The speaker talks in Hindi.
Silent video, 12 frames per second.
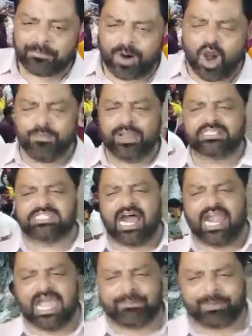पाँव में
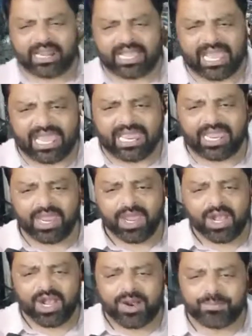छाड़े पड़ गए
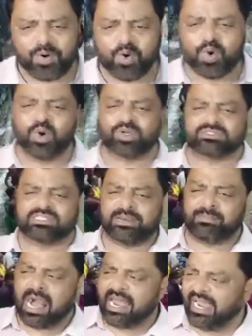भूख के
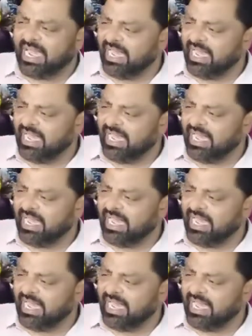मारे